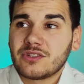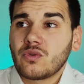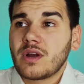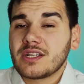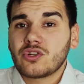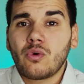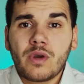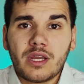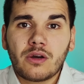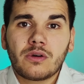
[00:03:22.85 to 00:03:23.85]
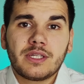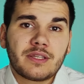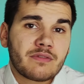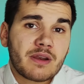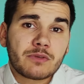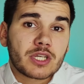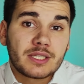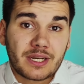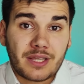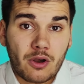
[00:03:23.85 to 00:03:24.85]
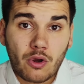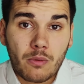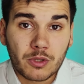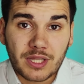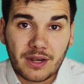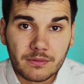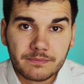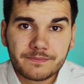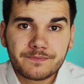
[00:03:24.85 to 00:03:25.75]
Es un caso único y tendremos que tratarlo como tal.